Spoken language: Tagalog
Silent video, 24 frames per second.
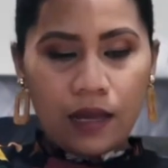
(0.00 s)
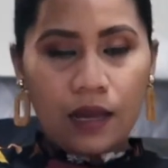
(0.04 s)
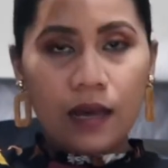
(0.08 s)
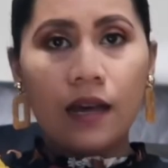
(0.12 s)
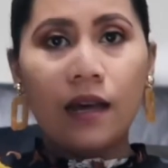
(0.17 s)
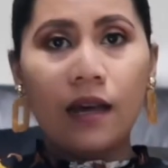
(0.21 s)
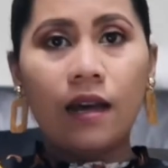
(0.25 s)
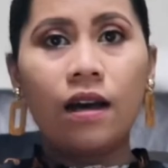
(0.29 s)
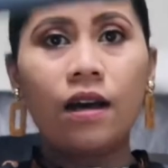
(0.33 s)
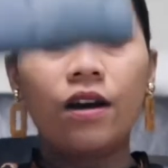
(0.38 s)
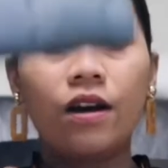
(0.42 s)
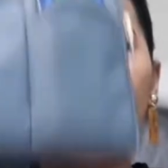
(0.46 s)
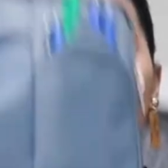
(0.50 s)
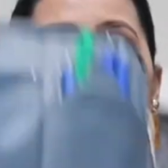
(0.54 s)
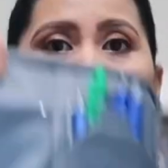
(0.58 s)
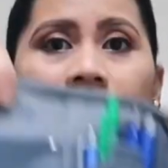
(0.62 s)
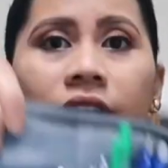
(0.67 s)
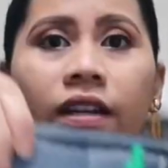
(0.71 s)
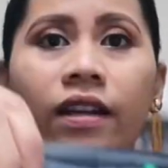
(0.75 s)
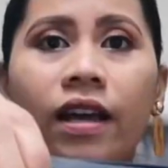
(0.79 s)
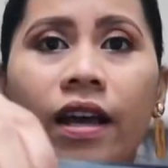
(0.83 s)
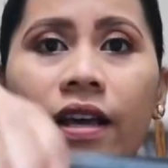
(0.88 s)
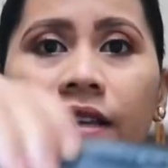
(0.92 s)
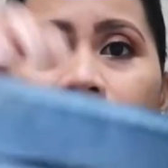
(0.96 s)
uh,
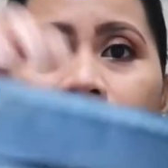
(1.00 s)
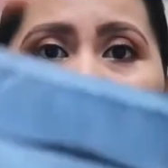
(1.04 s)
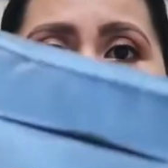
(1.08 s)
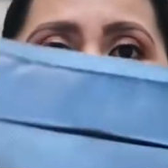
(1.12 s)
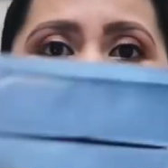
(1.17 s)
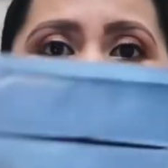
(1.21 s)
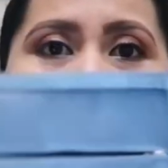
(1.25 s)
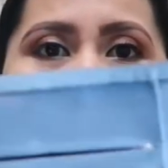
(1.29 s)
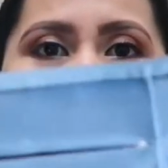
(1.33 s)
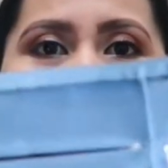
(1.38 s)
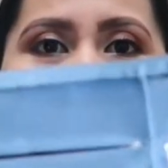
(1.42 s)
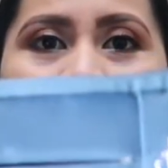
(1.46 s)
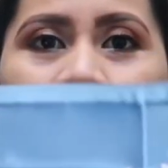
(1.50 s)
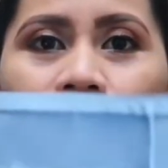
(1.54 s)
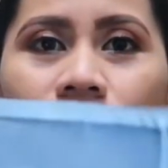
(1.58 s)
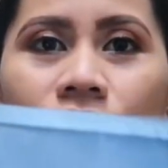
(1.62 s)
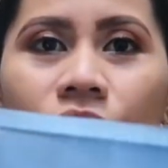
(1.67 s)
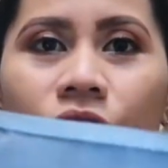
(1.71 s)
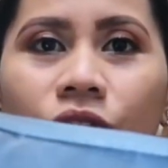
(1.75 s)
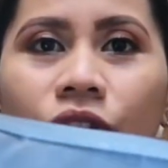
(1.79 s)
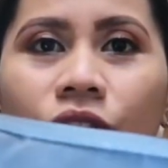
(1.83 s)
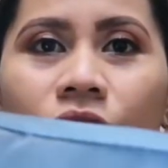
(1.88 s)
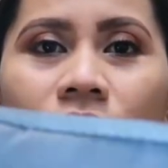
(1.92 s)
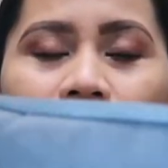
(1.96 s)
organizer dito.
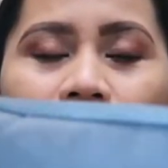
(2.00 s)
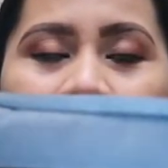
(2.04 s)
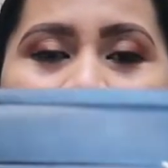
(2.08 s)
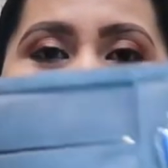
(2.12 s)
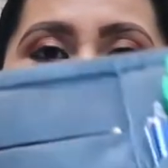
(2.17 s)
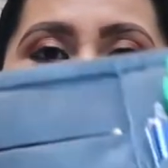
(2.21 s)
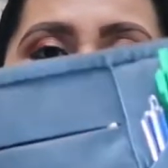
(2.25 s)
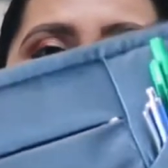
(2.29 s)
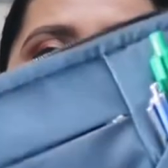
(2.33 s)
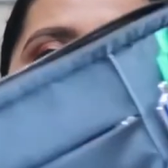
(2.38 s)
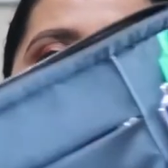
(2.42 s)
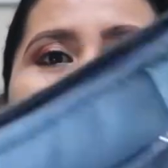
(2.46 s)
Ito naman.